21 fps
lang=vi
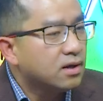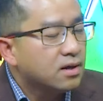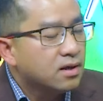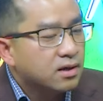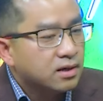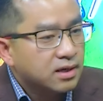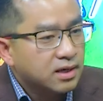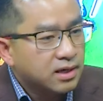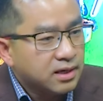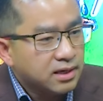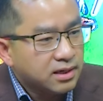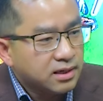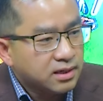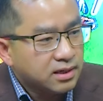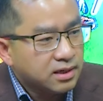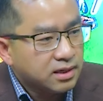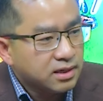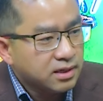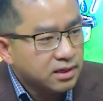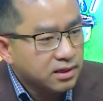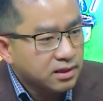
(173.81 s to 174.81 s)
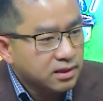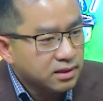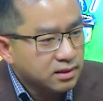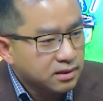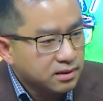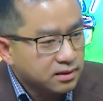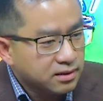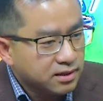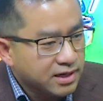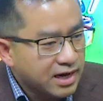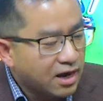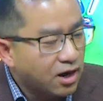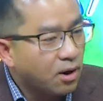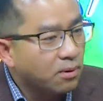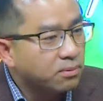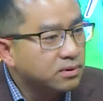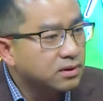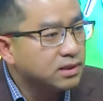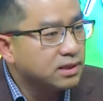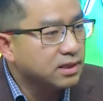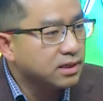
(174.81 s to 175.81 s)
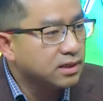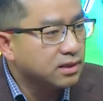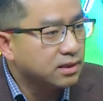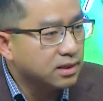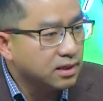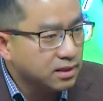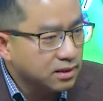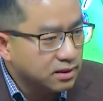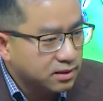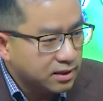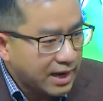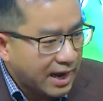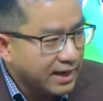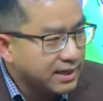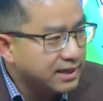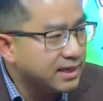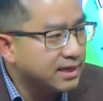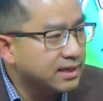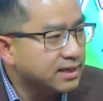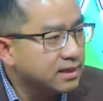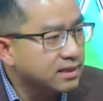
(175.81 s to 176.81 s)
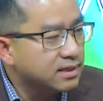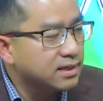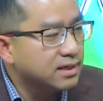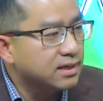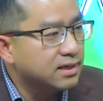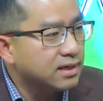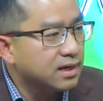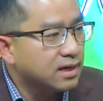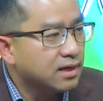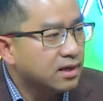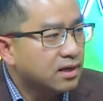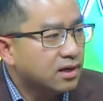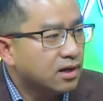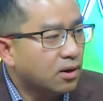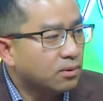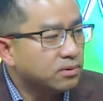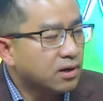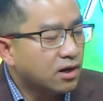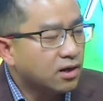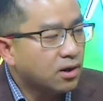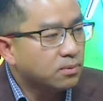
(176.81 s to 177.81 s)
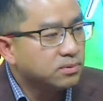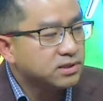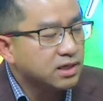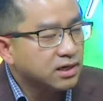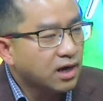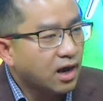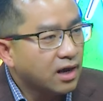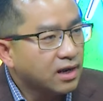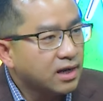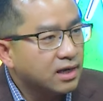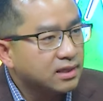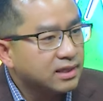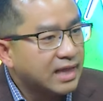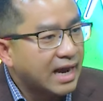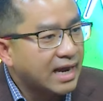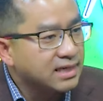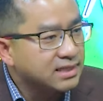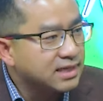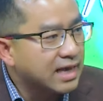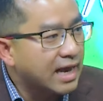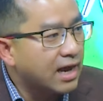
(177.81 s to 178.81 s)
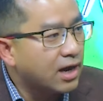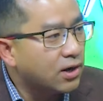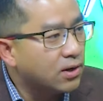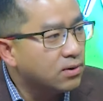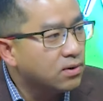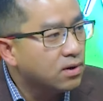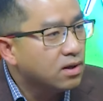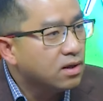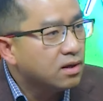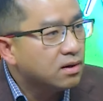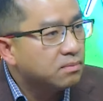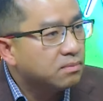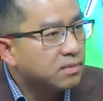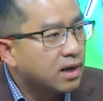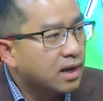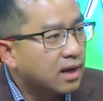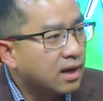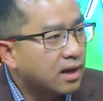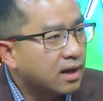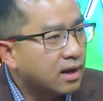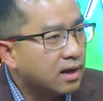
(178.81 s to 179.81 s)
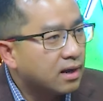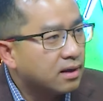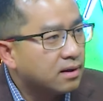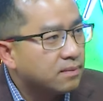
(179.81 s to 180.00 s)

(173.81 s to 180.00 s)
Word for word: cái người đàn ông thì cái người ái kỷ thì ông sẽ nói là tại sao mà